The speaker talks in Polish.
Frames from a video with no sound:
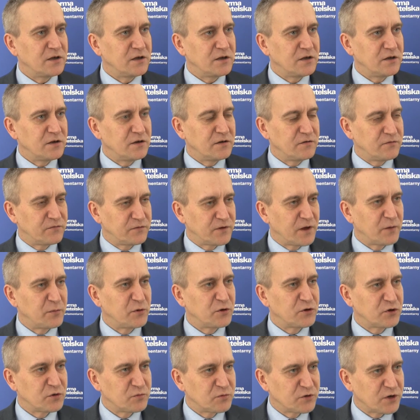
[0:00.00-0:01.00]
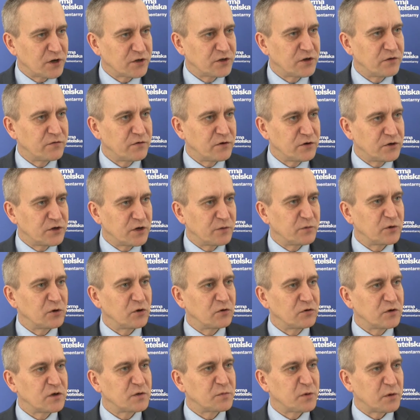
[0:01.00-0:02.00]
i w najbliższym czasie wyjdziemy
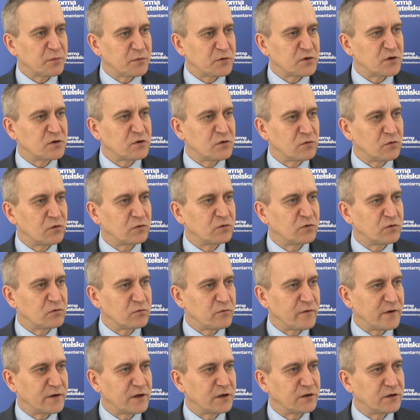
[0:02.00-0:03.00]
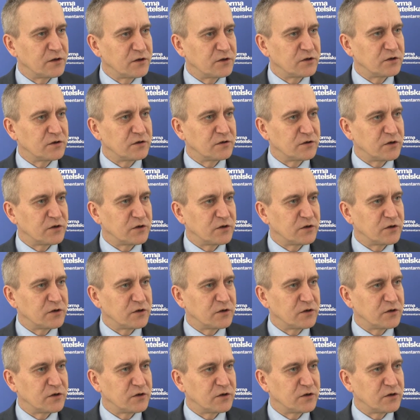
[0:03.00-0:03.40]
do nich z propozycją kontynuowania tej